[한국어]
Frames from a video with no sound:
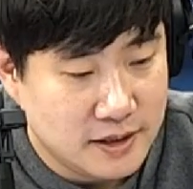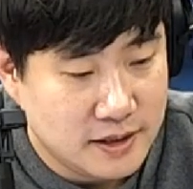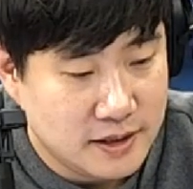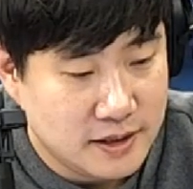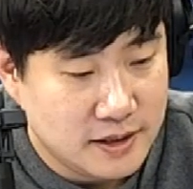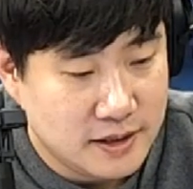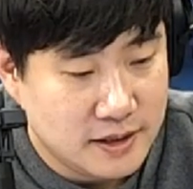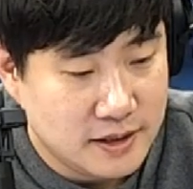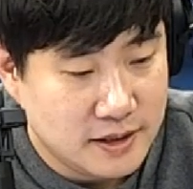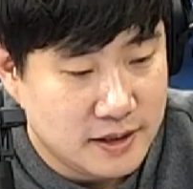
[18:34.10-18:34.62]

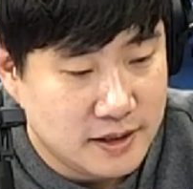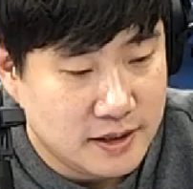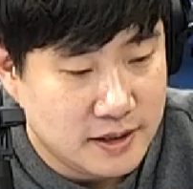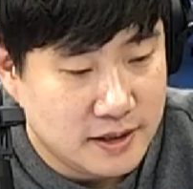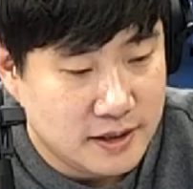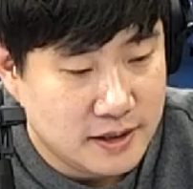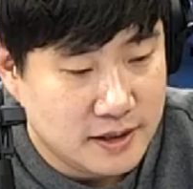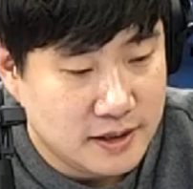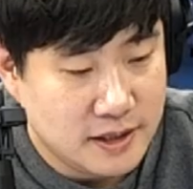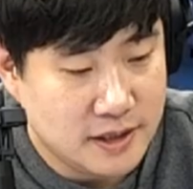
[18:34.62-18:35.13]
네.
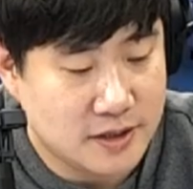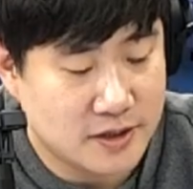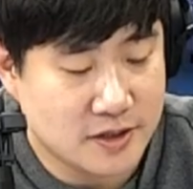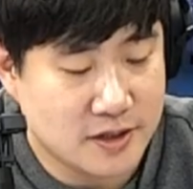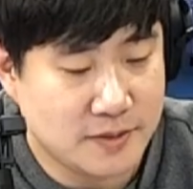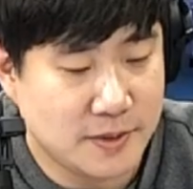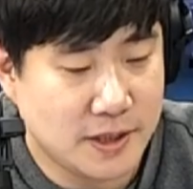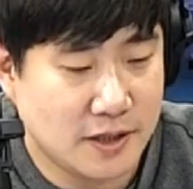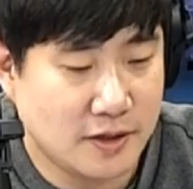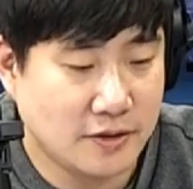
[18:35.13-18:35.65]

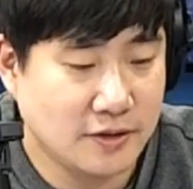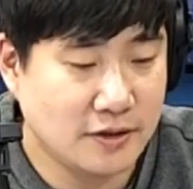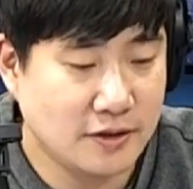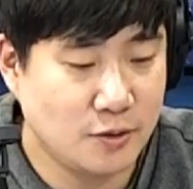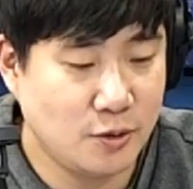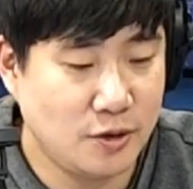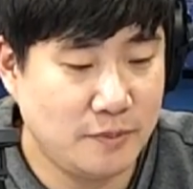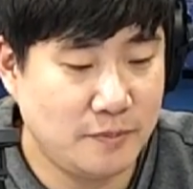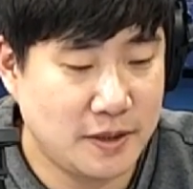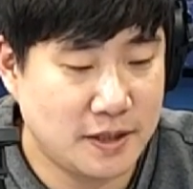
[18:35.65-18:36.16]
2012 런던
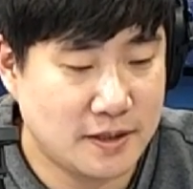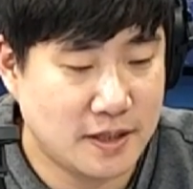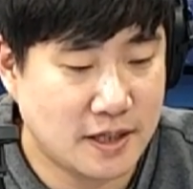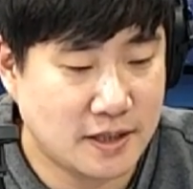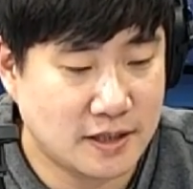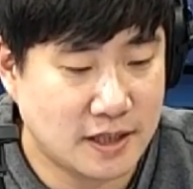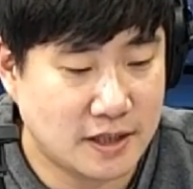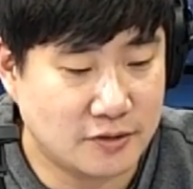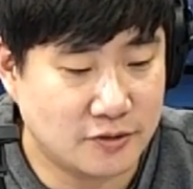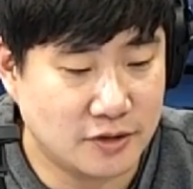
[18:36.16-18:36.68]
올림픽이
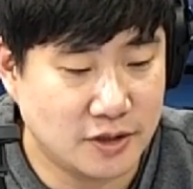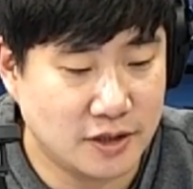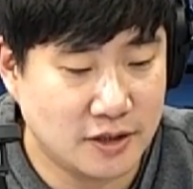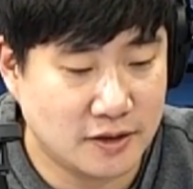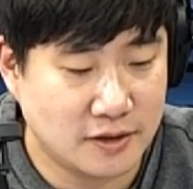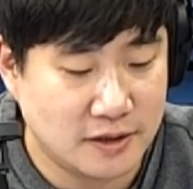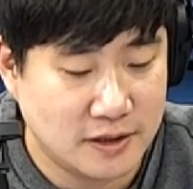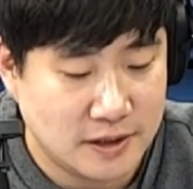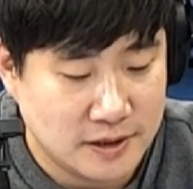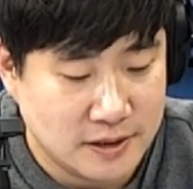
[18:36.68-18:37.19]
생각나는군요.
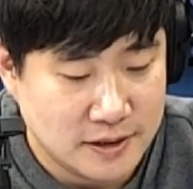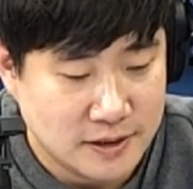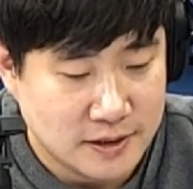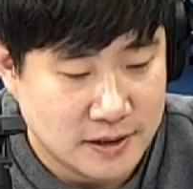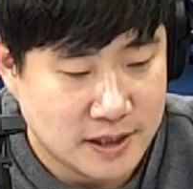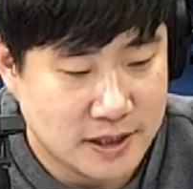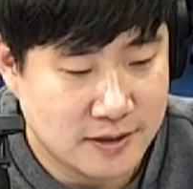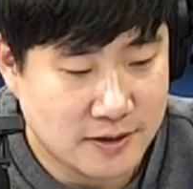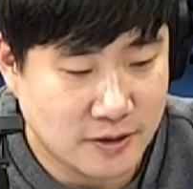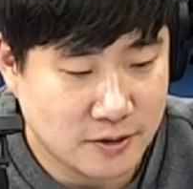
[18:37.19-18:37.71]

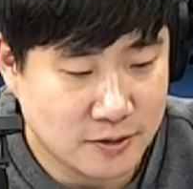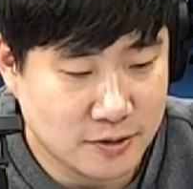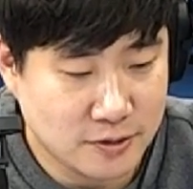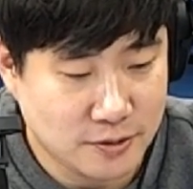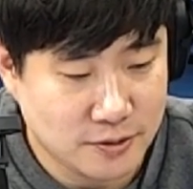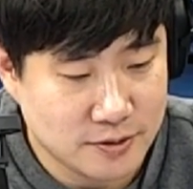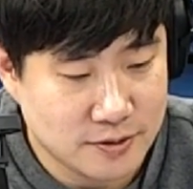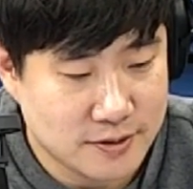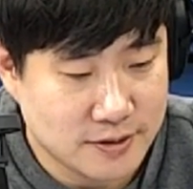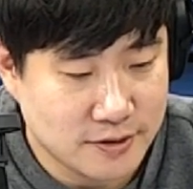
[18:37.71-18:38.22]

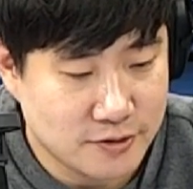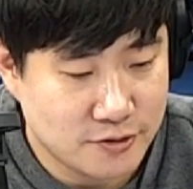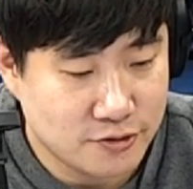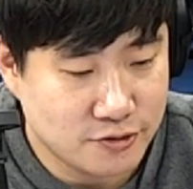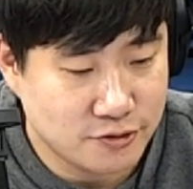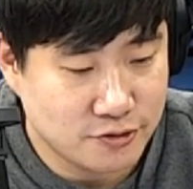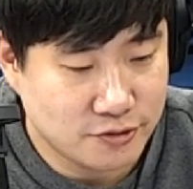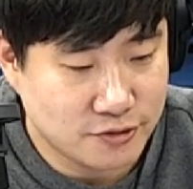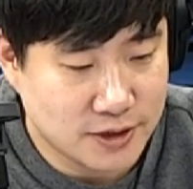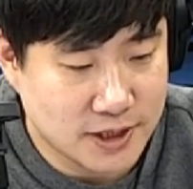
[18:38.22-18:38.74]
기성용
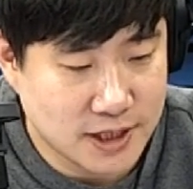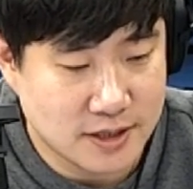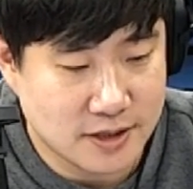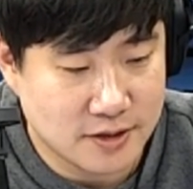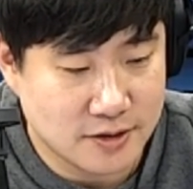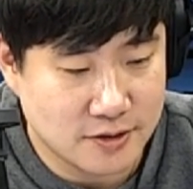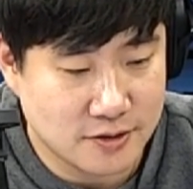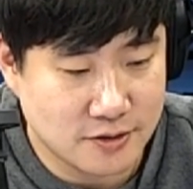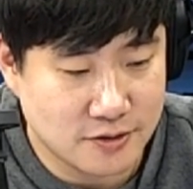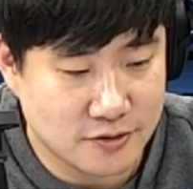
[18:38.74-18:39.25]
선수, 구자철
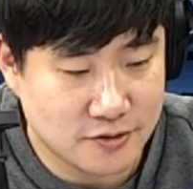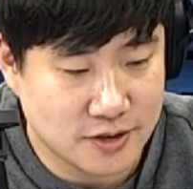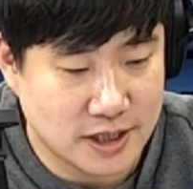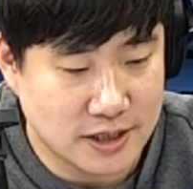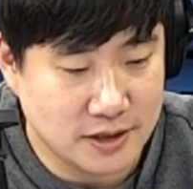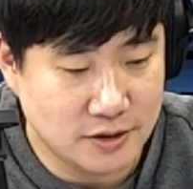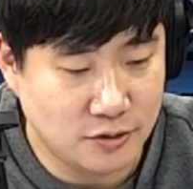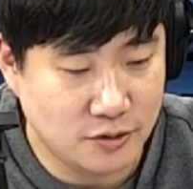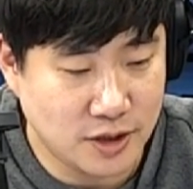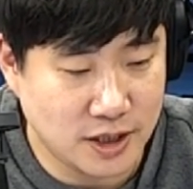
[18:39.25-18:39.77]
선수가
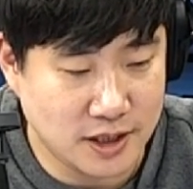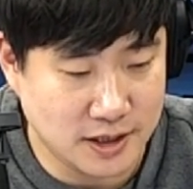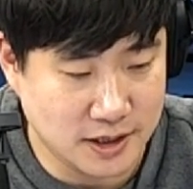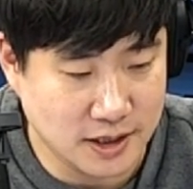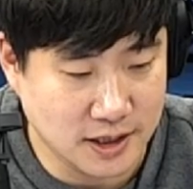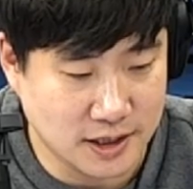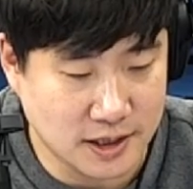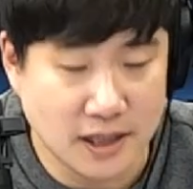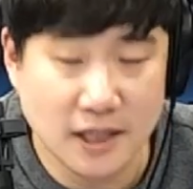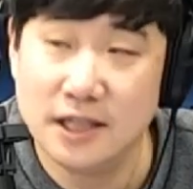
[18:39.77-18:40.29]

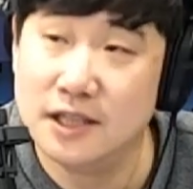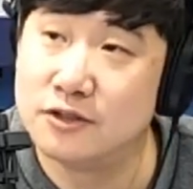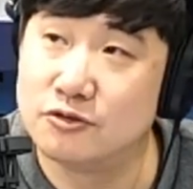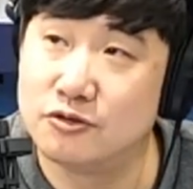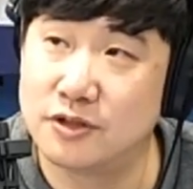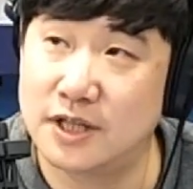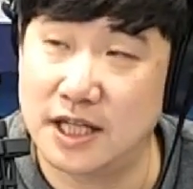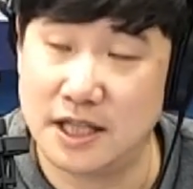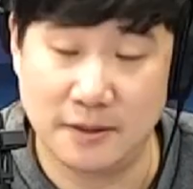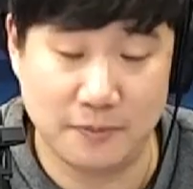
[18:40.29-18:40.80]
은퇴를
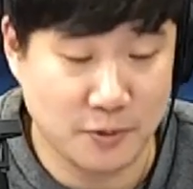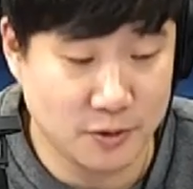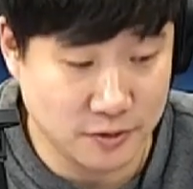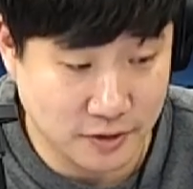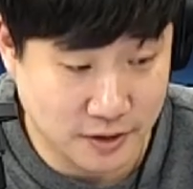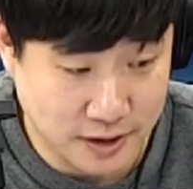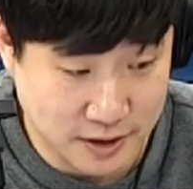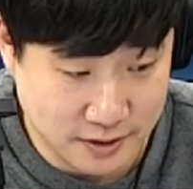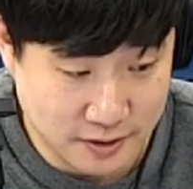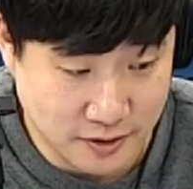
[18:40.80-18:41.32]
국가대표
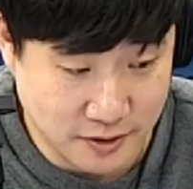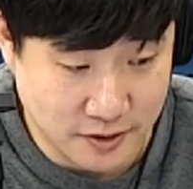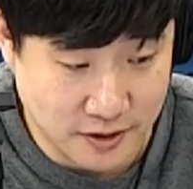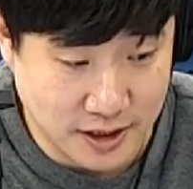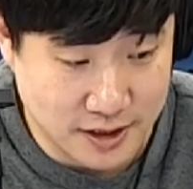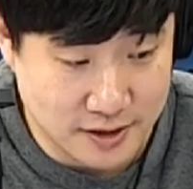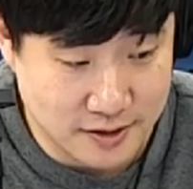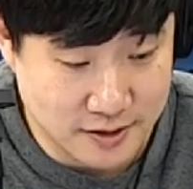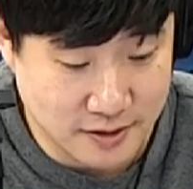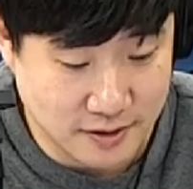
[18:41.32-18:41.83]
은퇴를
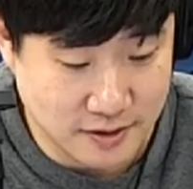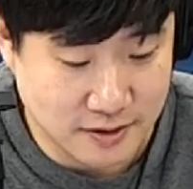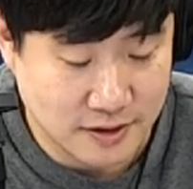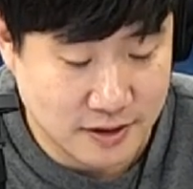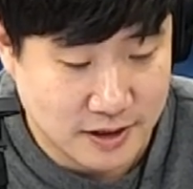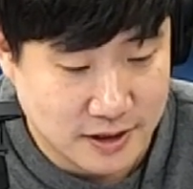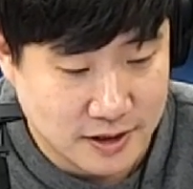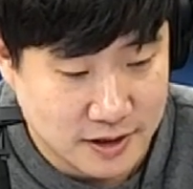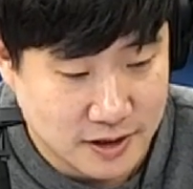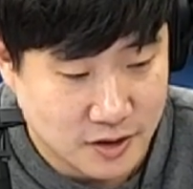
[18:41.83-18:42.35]
선언해서
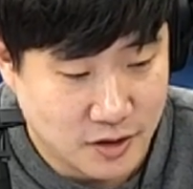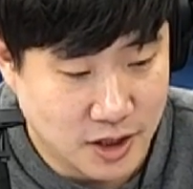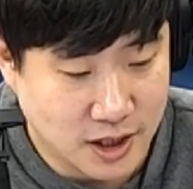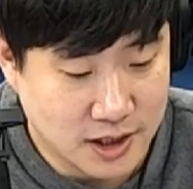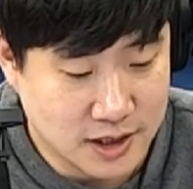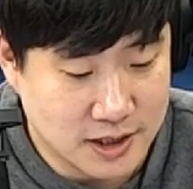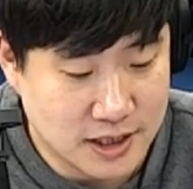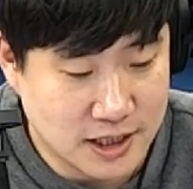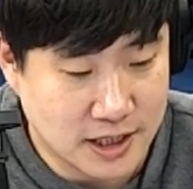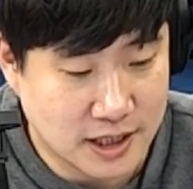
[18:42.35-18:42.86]

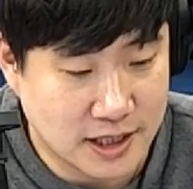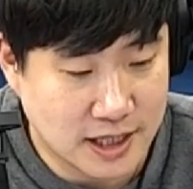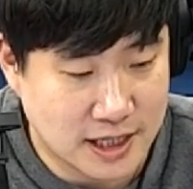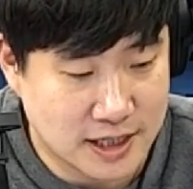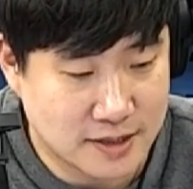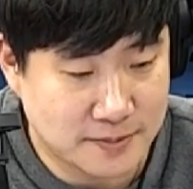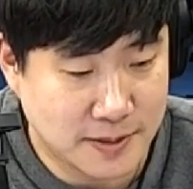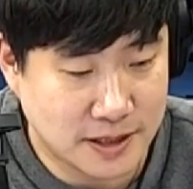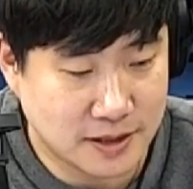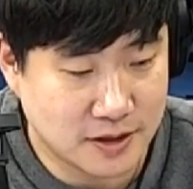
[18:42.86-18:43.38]
굉장히
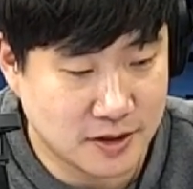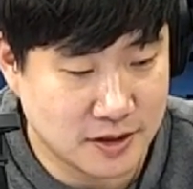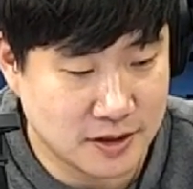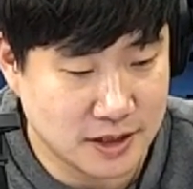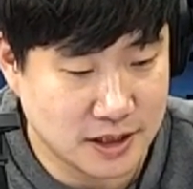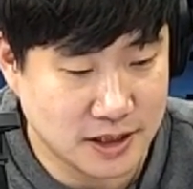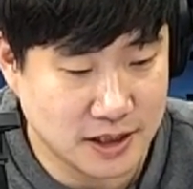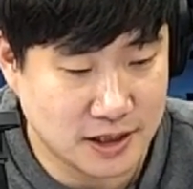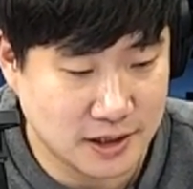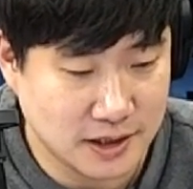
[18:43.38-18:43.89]
가슴 한 켠이